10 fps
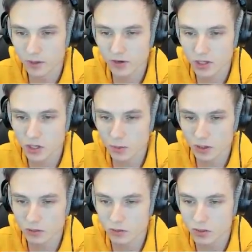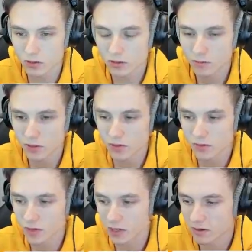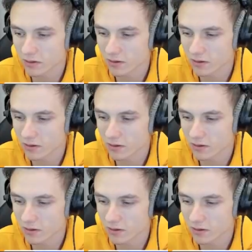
20 хп наносит. По 22.